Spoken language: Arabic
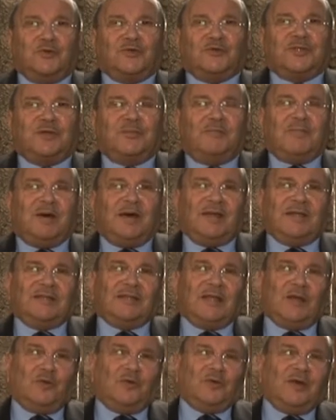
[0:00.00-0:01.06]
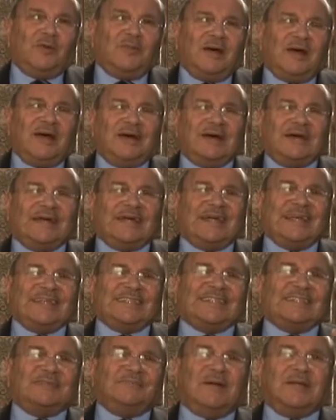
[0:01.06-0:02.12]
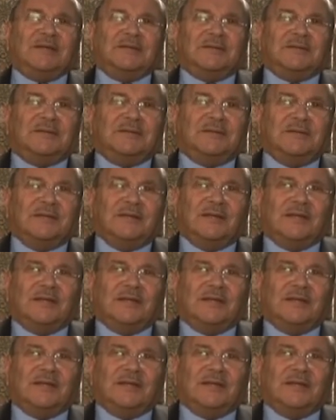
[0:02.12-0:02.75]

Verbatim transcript: يسمى عند العلماء كسبا